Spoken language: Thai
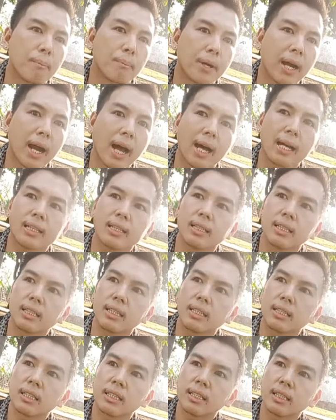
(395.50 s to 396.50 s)
พระ
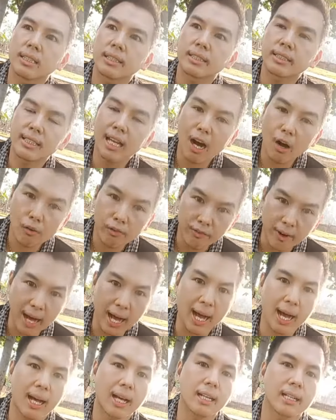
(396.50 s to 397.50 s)
เจ้าฟ้า
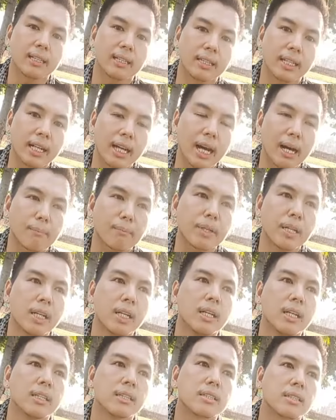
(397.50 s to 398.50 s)
นะครับ
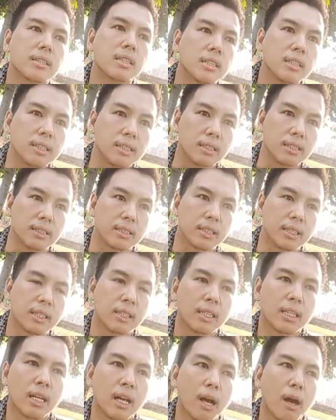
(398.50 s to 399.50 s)
ซึ่ง
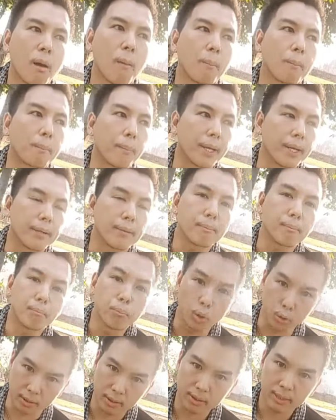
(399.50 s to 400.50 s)
เป็น
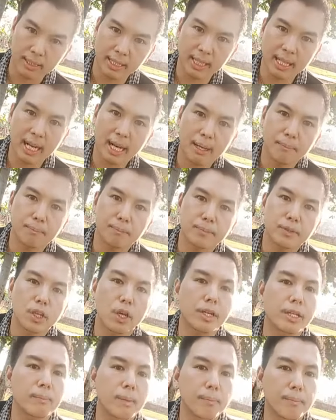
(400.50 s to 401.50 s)
บุตรนะครับ ตอ
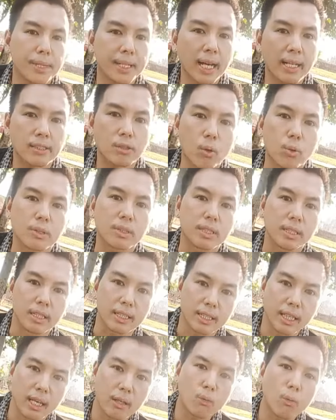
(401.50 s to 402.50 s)
นนี้มันมีการถกเถียง
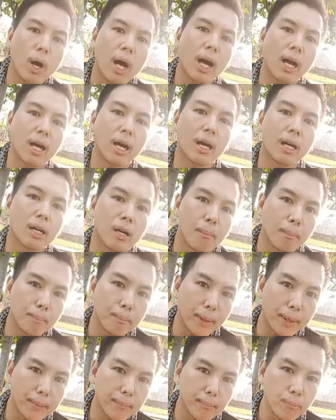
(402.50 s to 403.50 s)
กันว่า
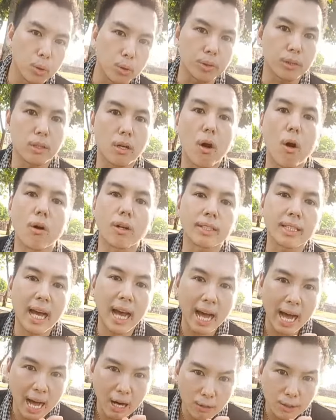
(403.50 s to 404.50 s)
เป็นบุตรของ
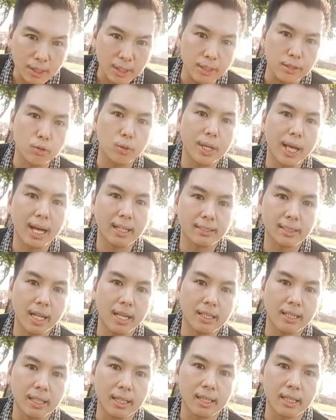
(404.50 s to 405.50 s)
เท้าสีสุดาจั
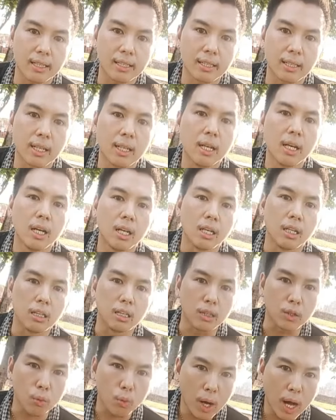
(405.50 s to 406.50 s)
นทร์เอง ห
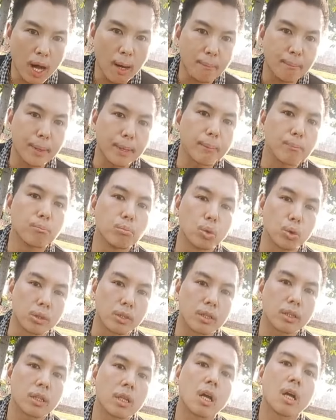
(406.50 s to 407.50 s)
รือว่าเป็นบุตร
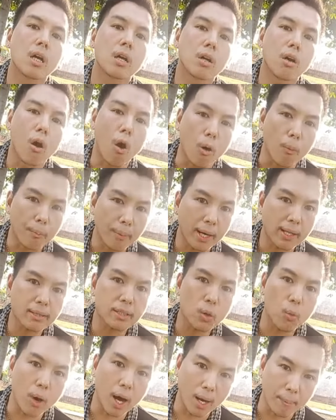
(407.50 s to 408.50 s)
ของพระ
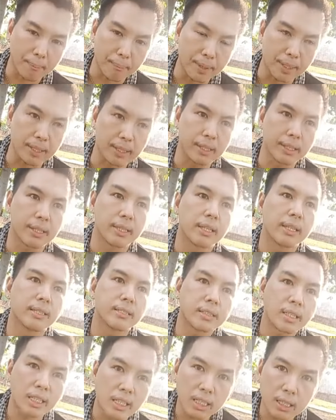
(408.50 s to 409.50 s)
สวามี
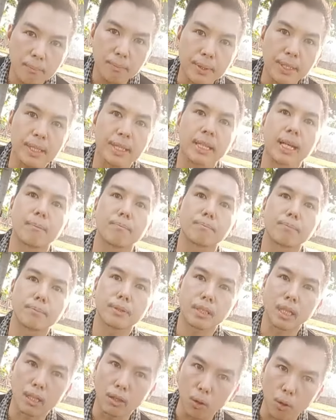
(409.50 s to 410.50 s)
ที่มีกับ
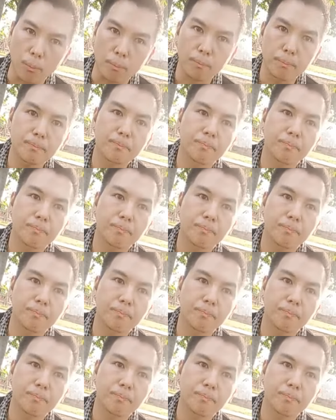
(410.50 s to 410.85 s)
สนม